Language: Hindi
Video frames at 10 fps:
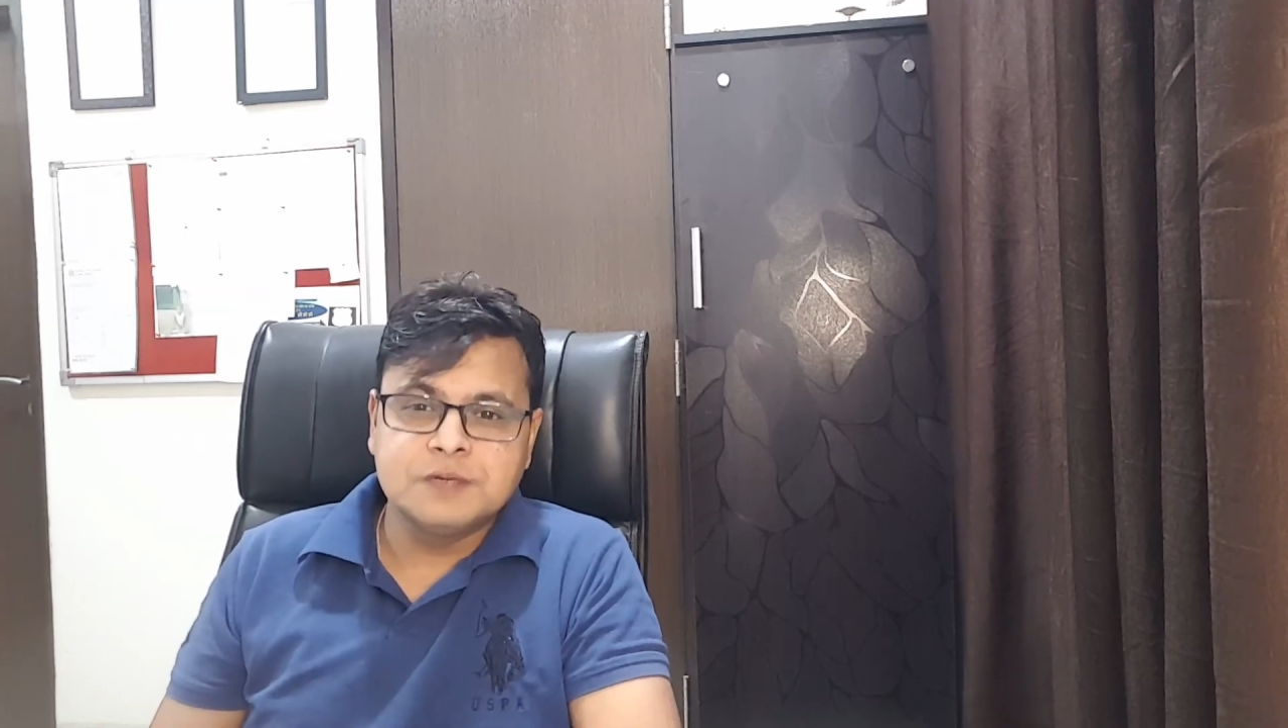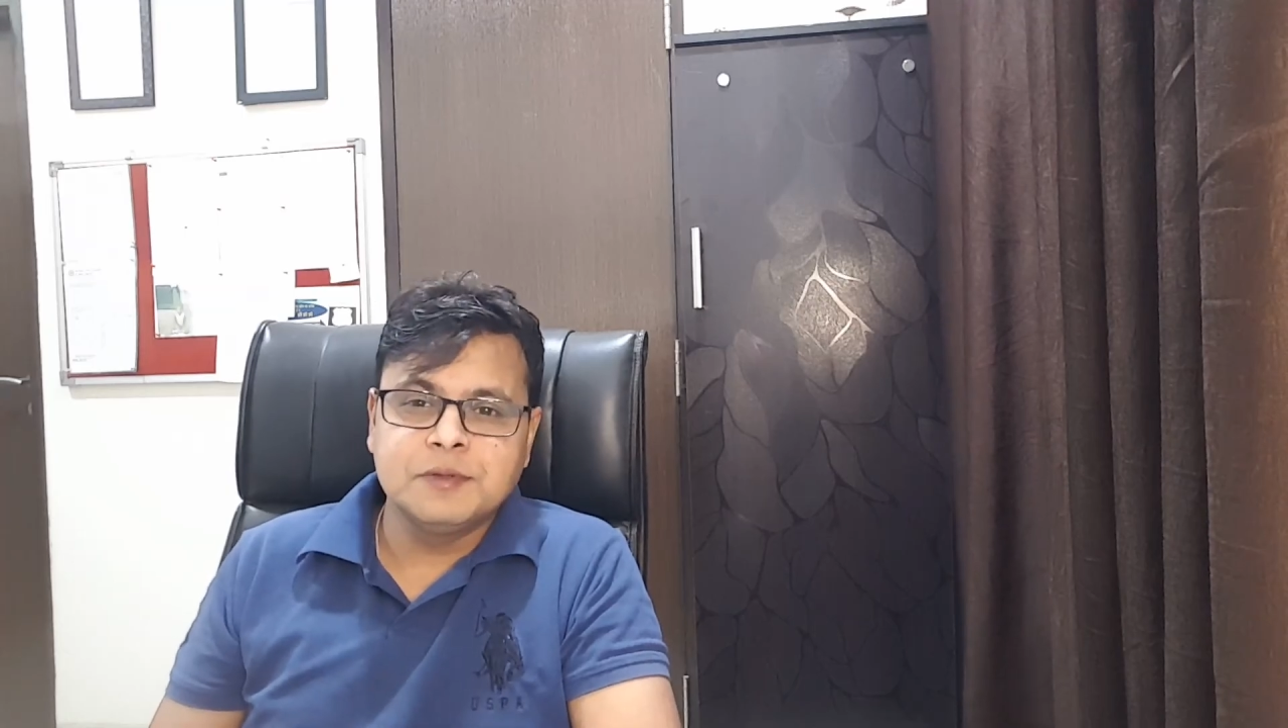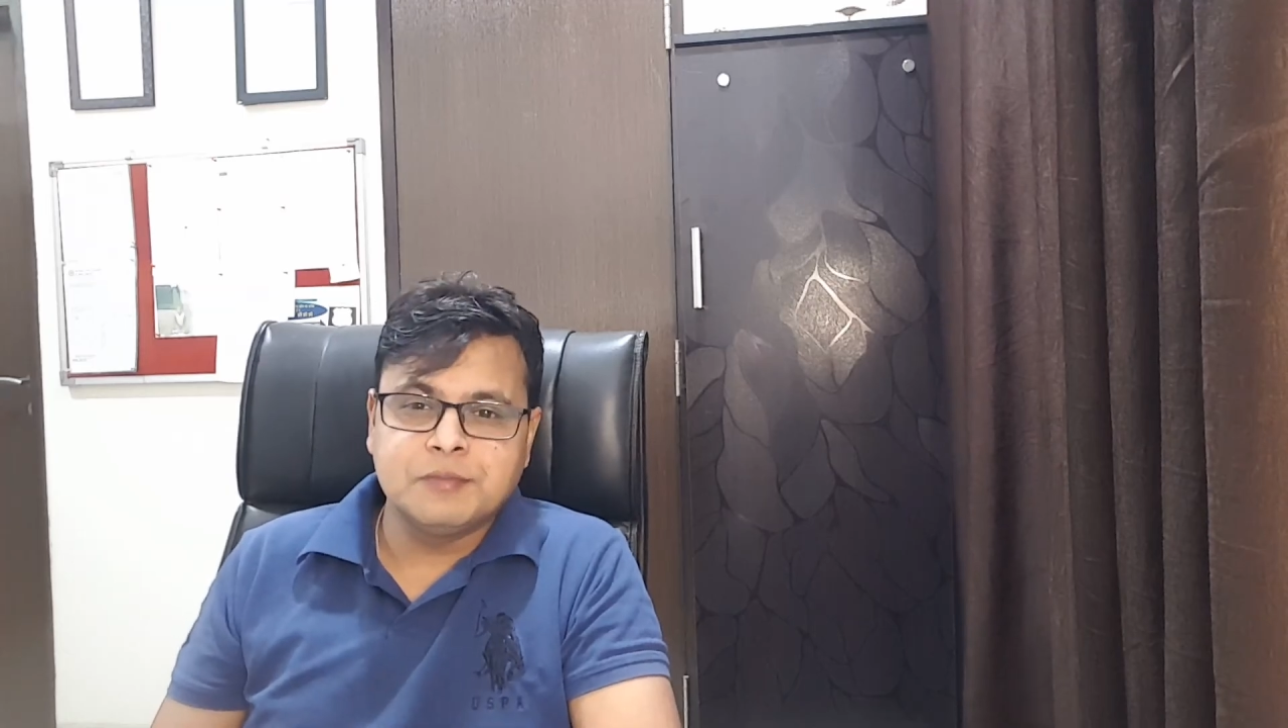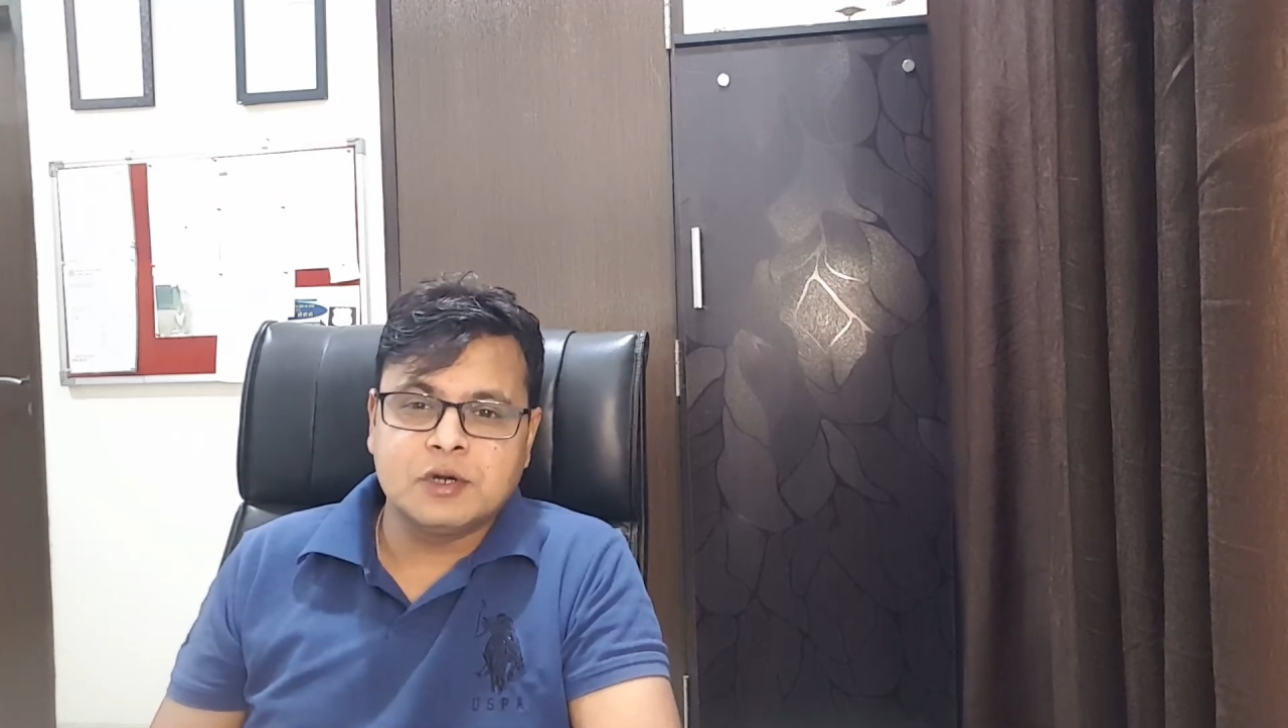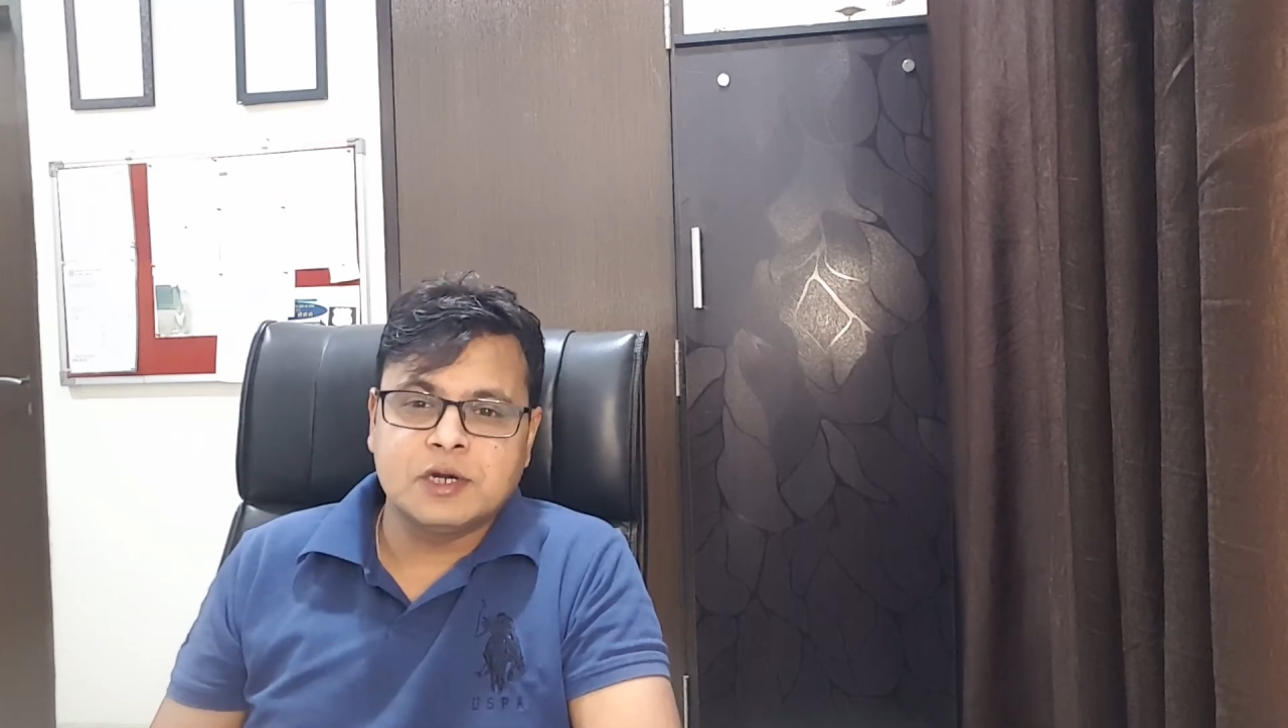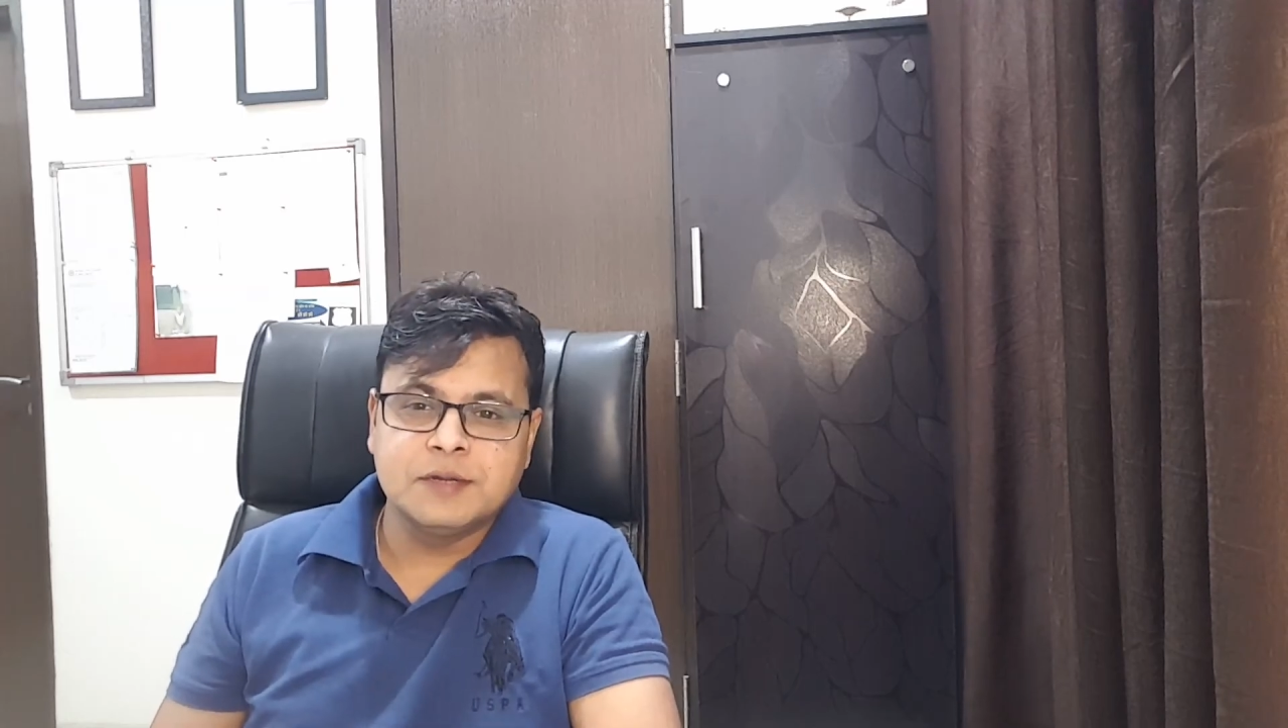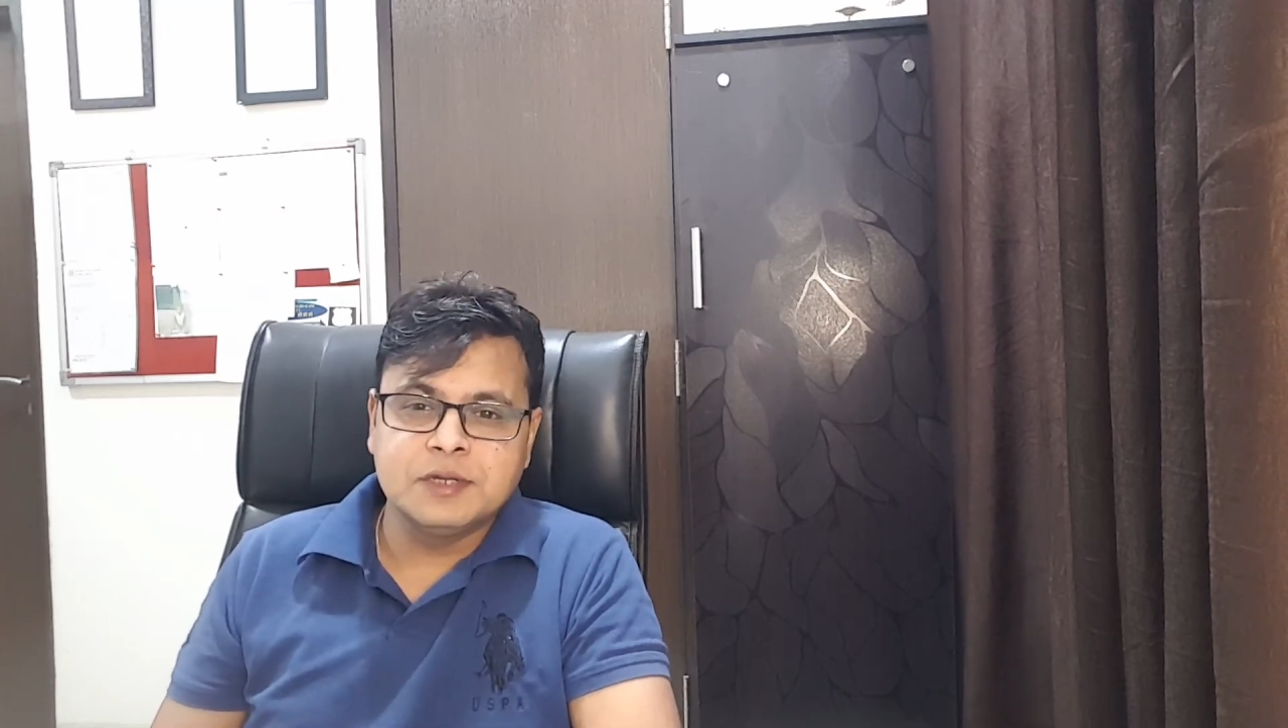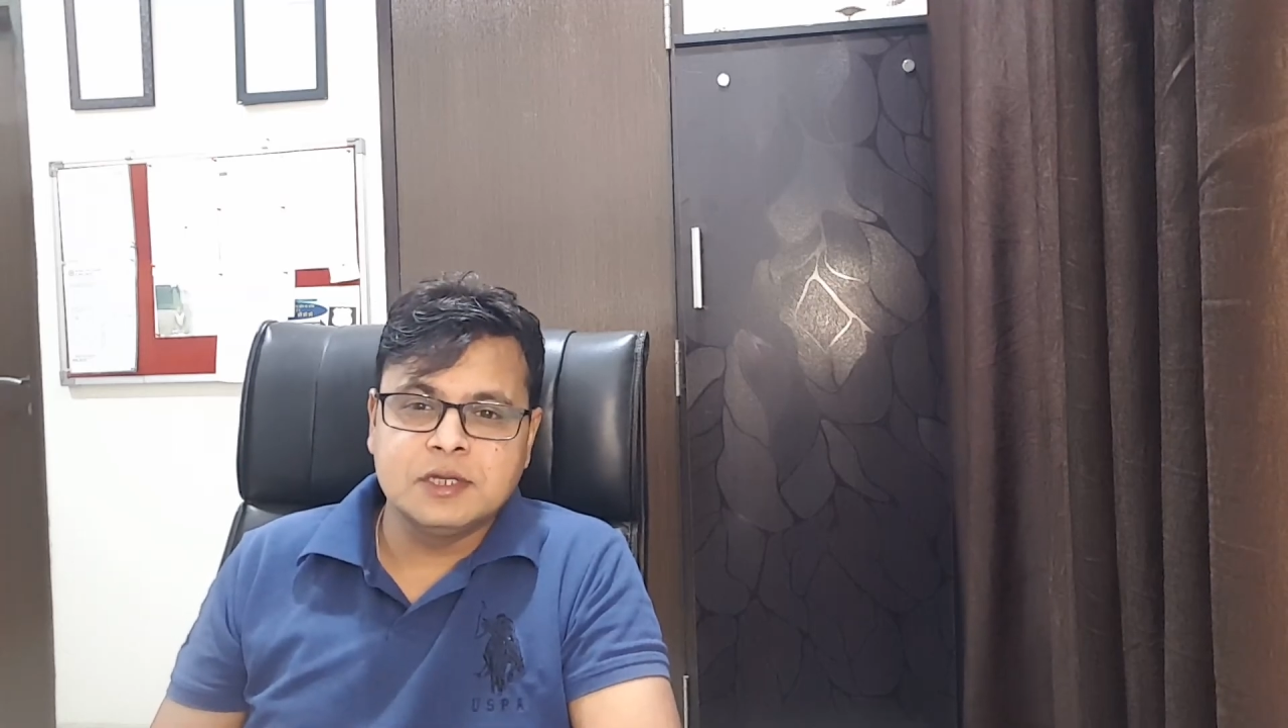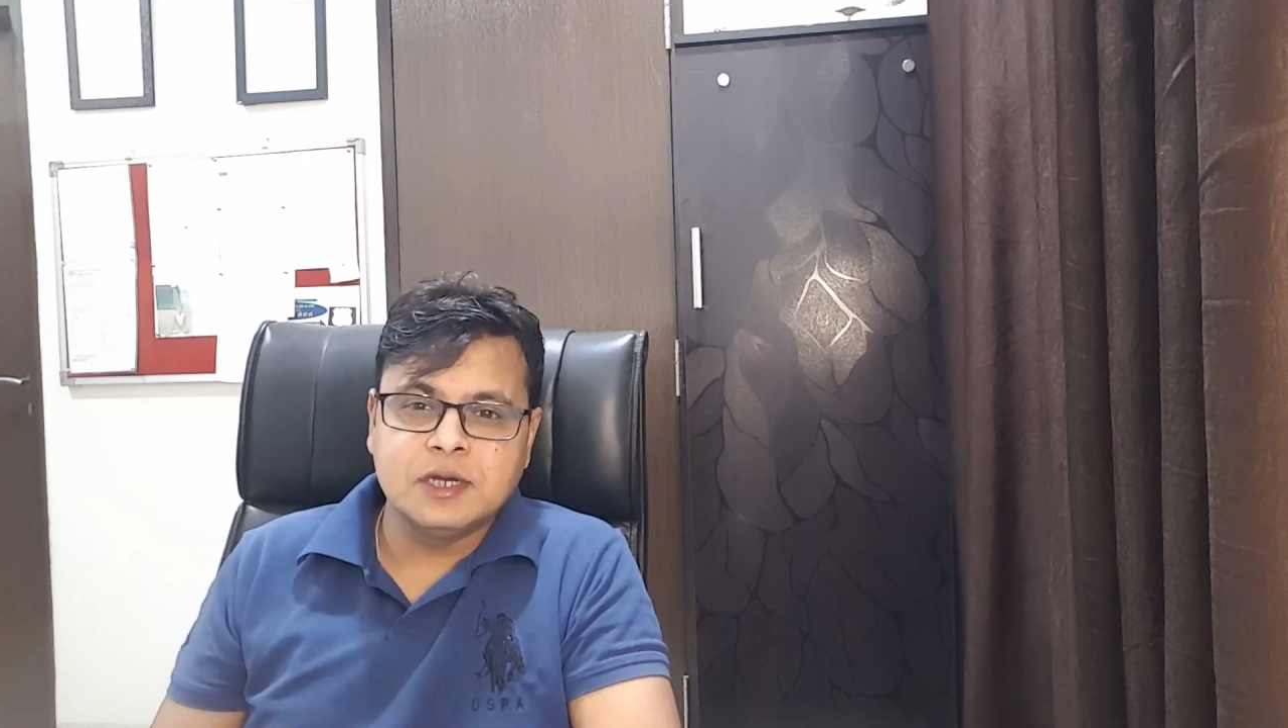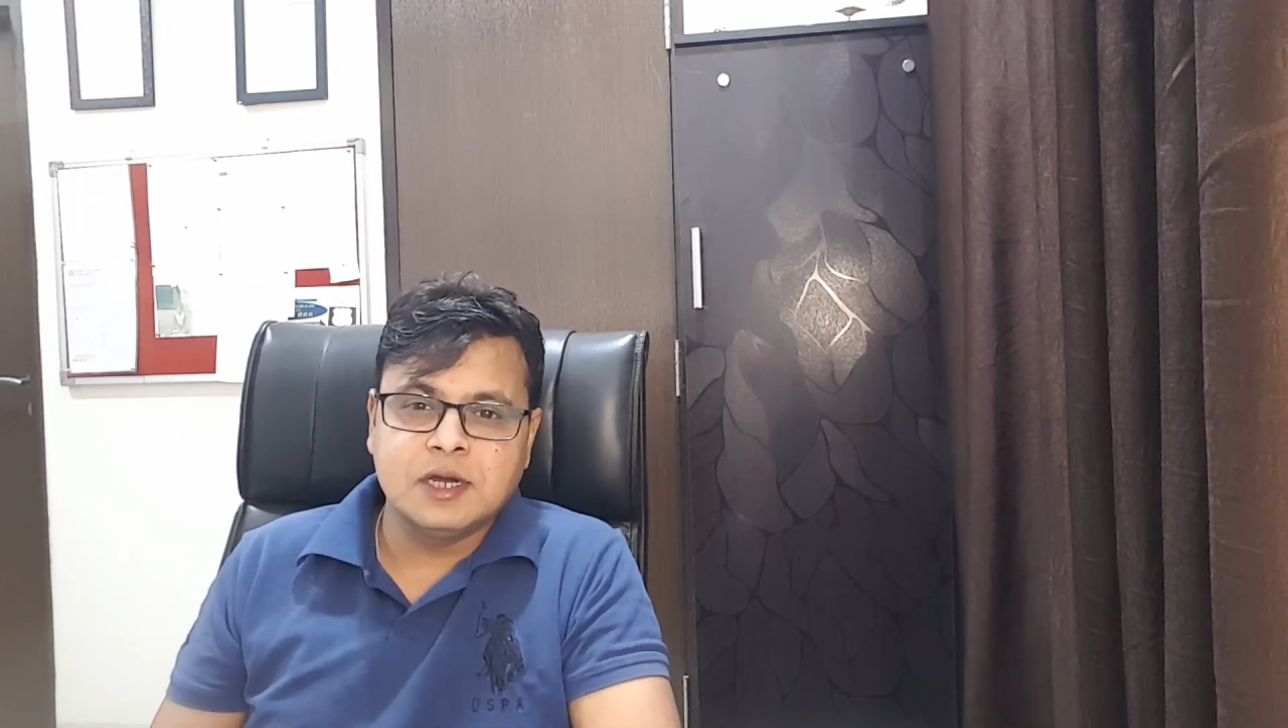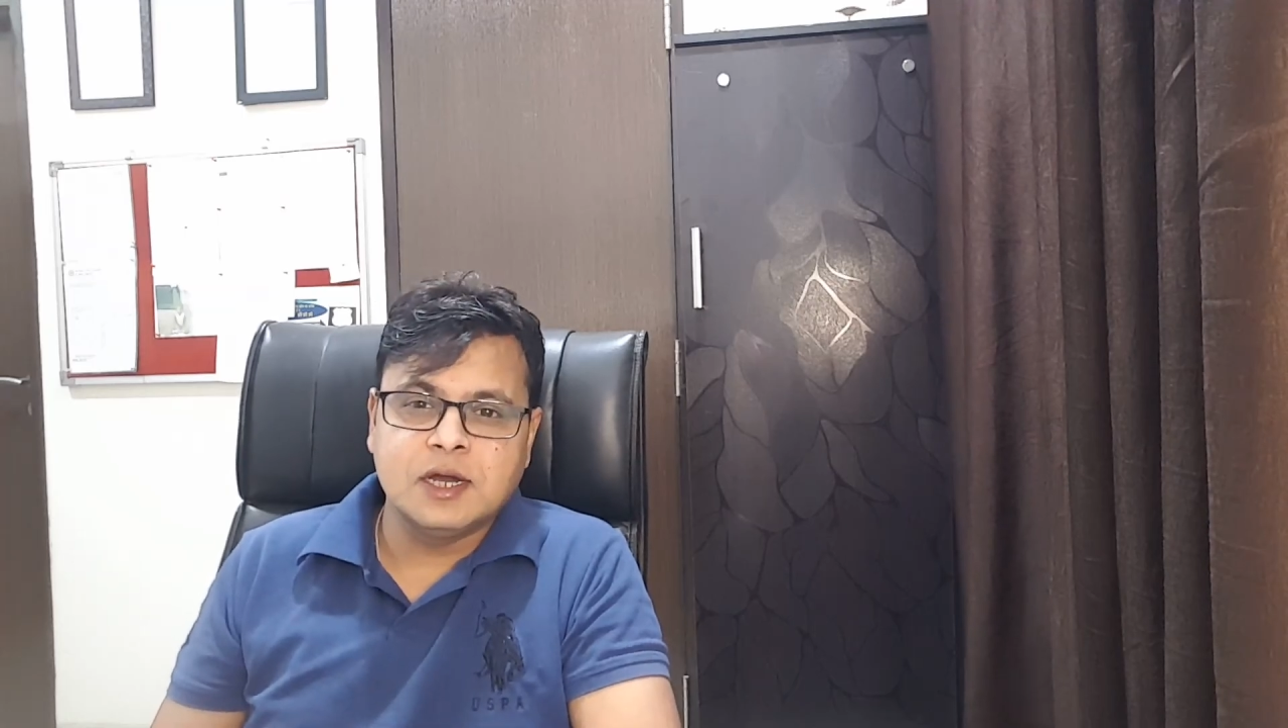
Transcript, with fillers: भी इंपॉर्टेंट है भैया